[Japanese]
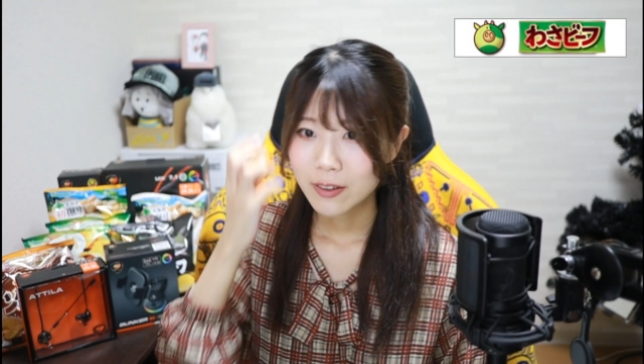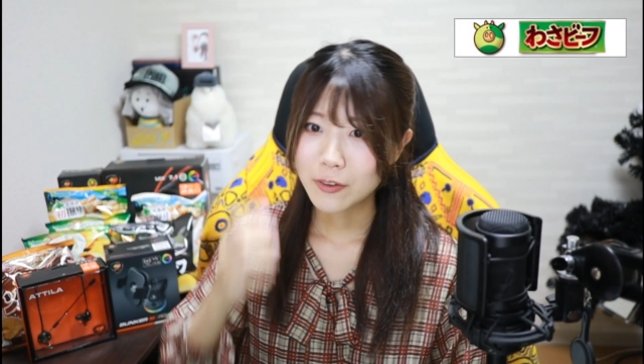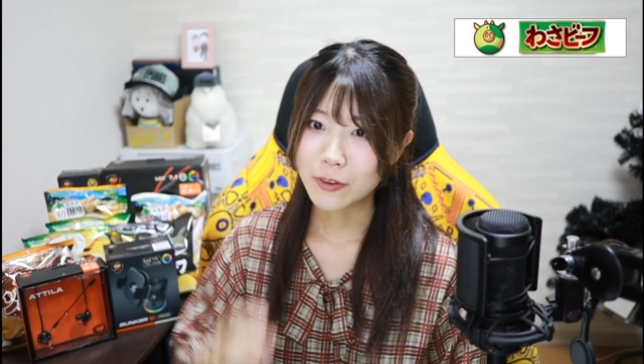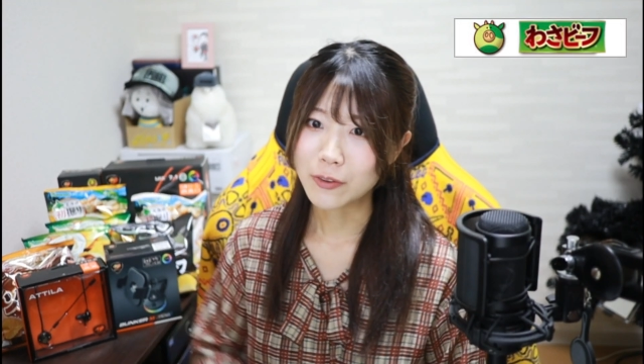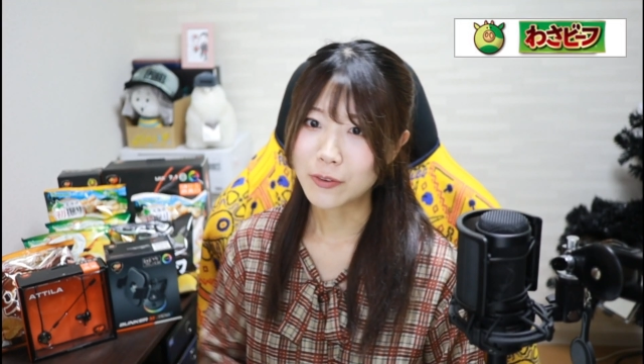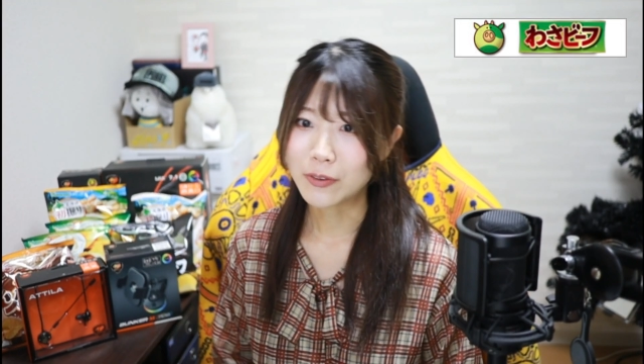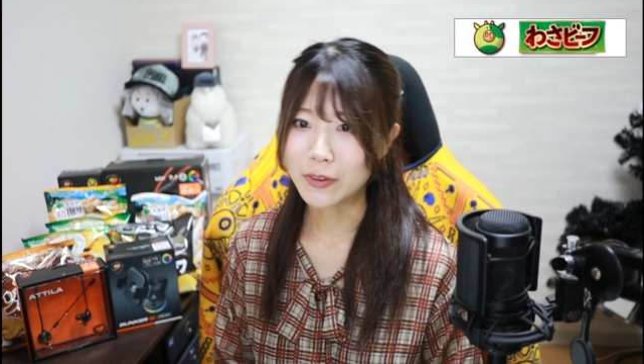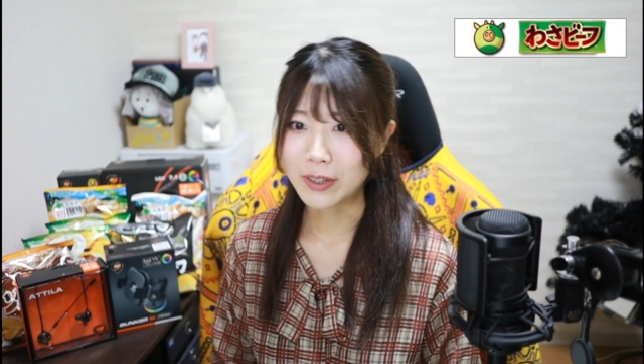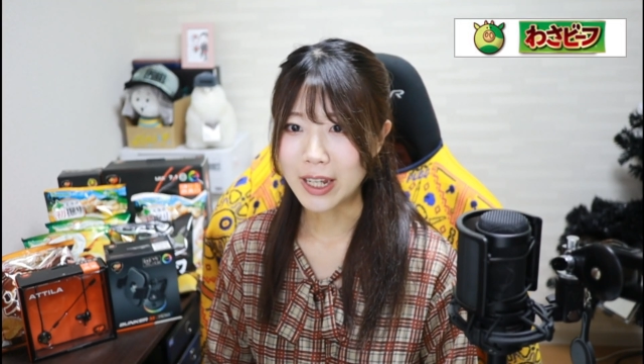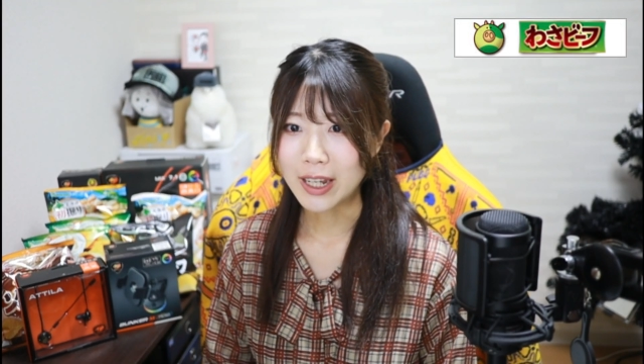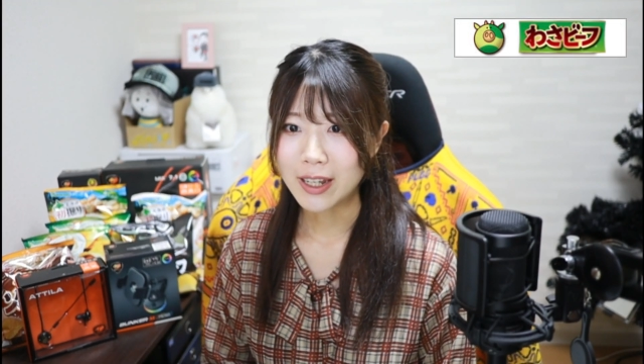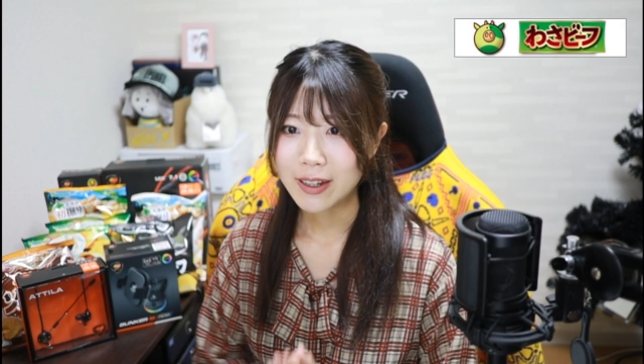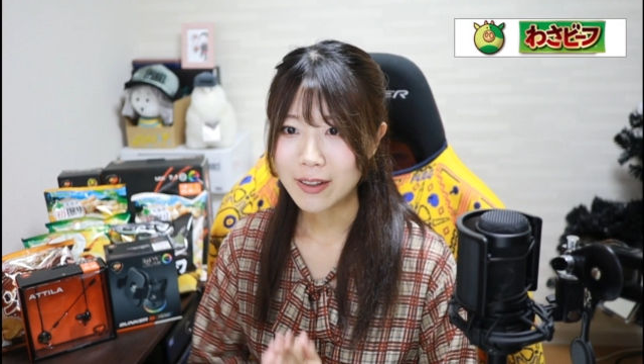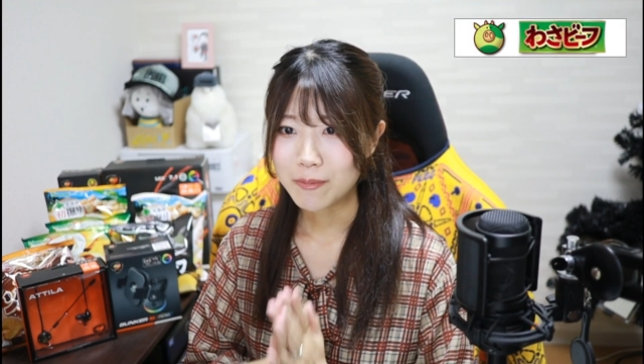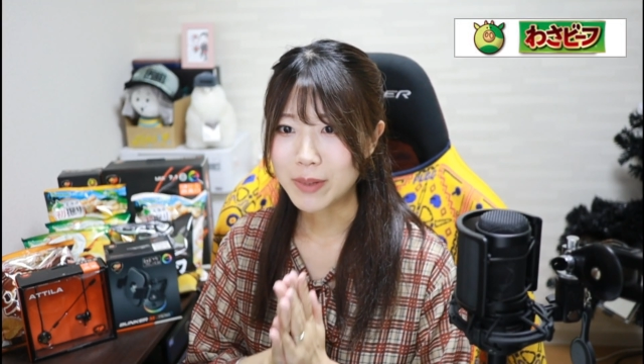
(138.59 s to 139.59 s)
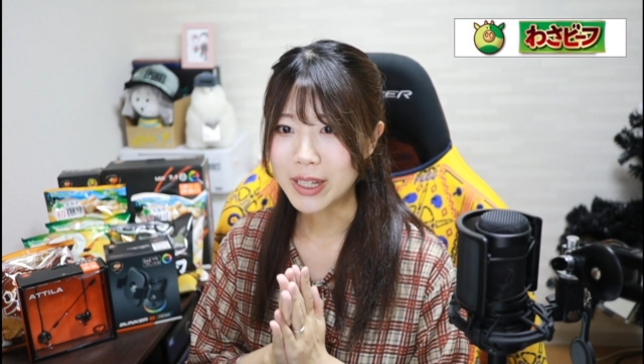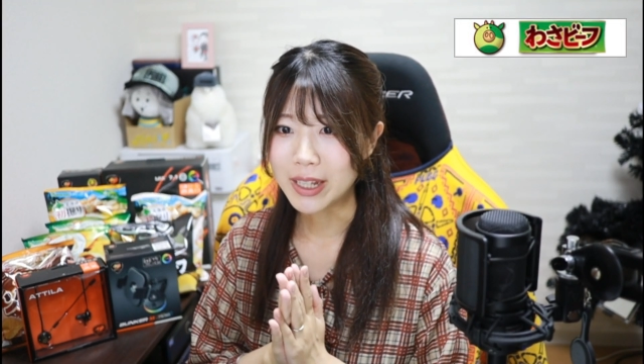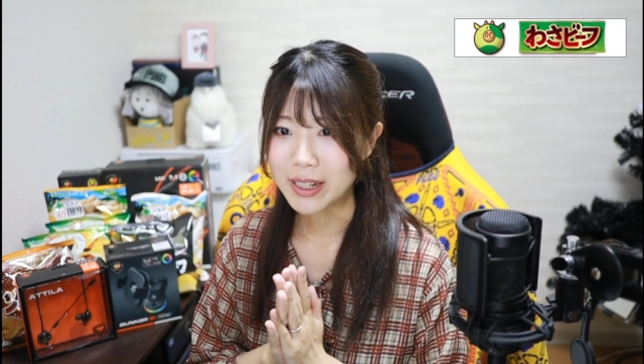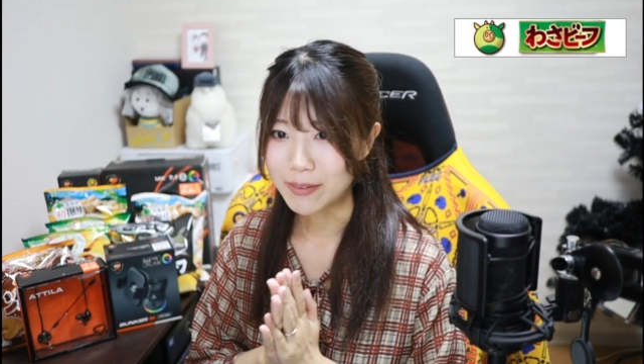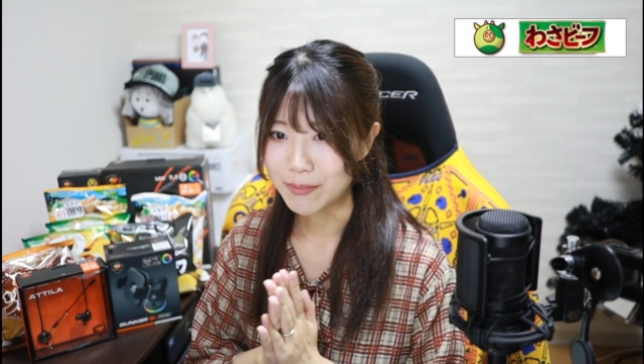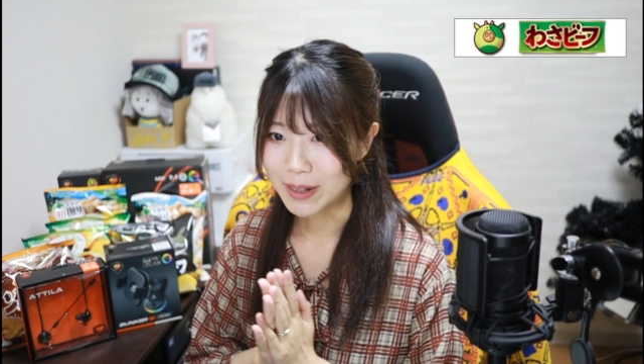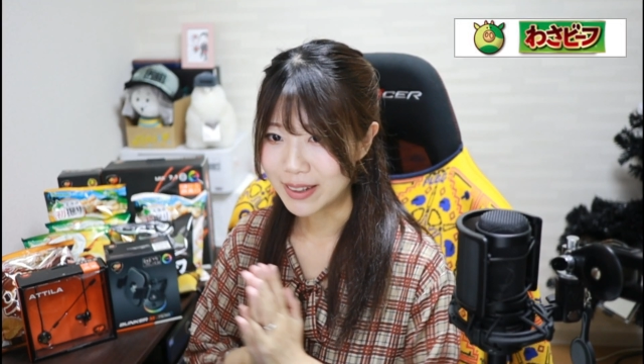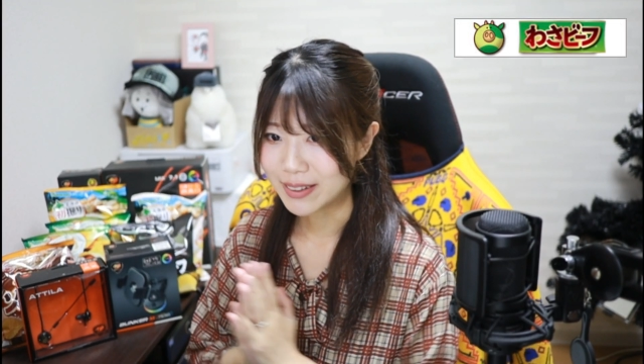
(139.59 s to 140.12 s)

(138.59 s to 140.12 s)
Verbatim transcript: ということで、見ていきま